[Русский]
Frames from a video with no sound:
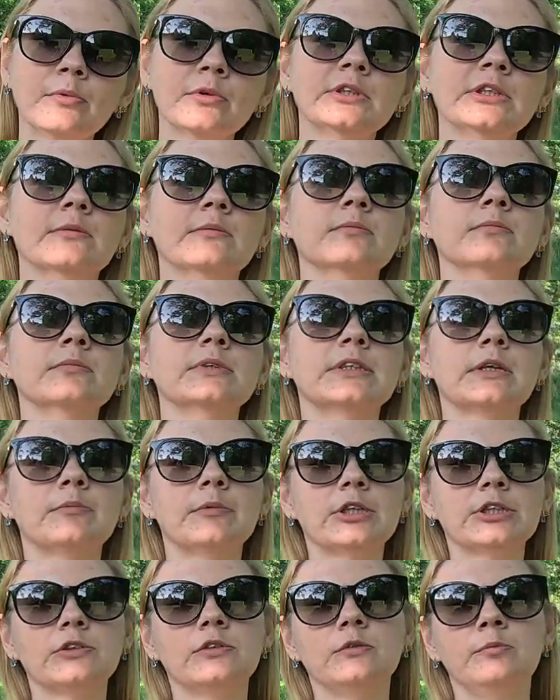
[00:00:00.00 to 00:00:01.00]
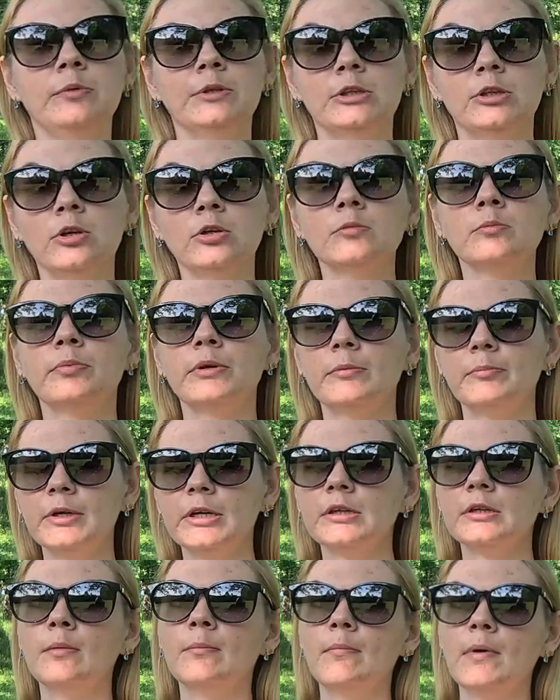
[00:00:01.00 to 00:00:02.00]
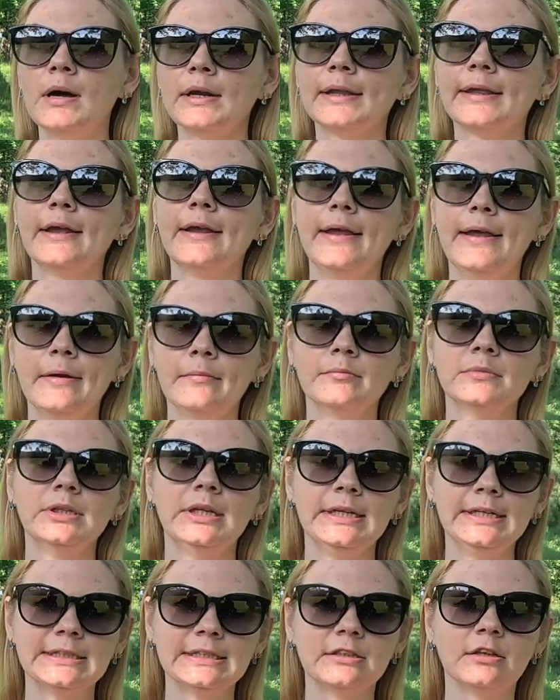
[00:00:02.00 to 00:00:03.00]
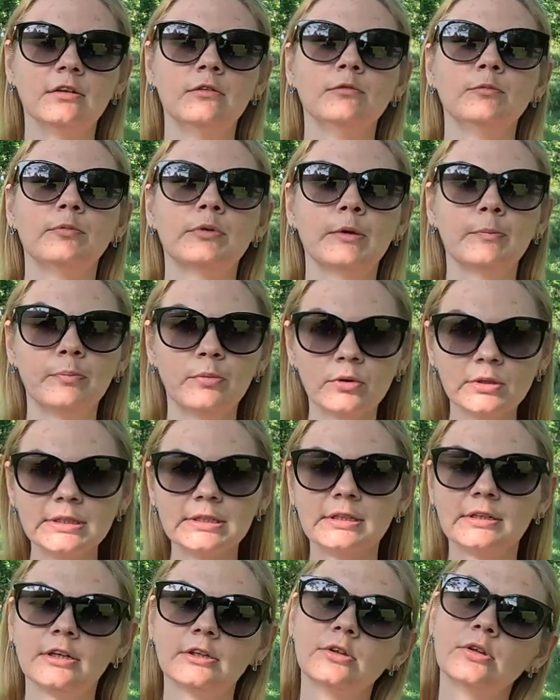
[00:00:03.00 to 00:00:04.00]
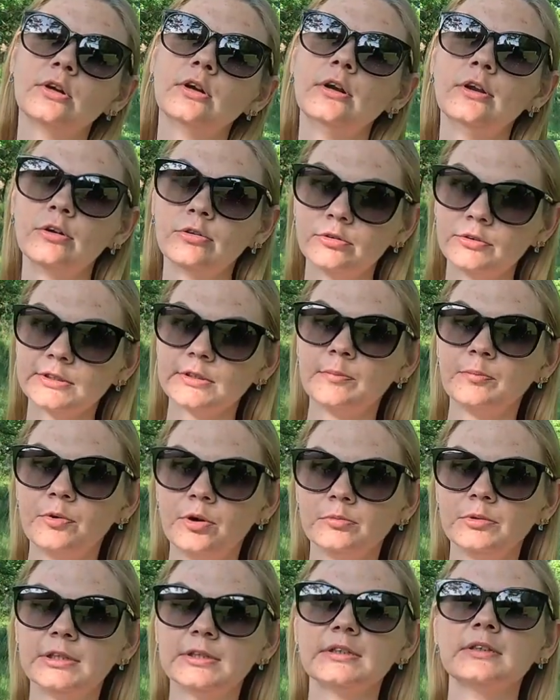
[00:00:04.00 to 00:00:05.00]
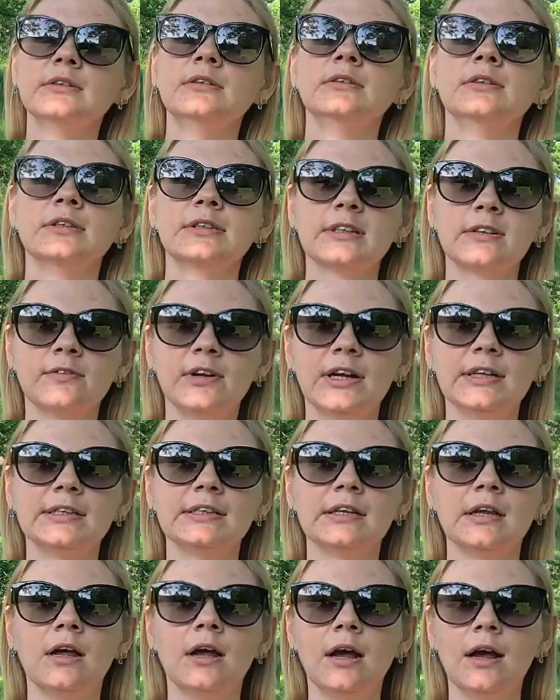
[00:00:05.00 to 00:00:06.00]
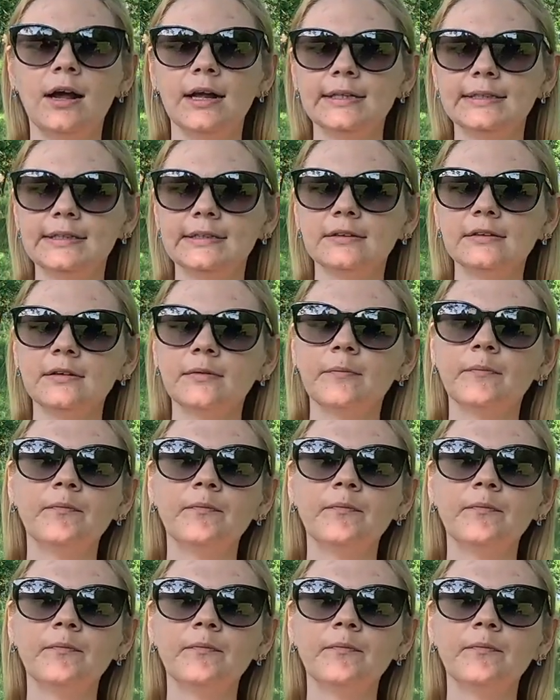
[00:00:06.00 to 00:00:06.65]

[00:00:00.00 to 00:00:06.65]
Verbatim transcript: будем замешивать бетон примерно марки М300, пропорции, которые легко запомнить. Называется 1,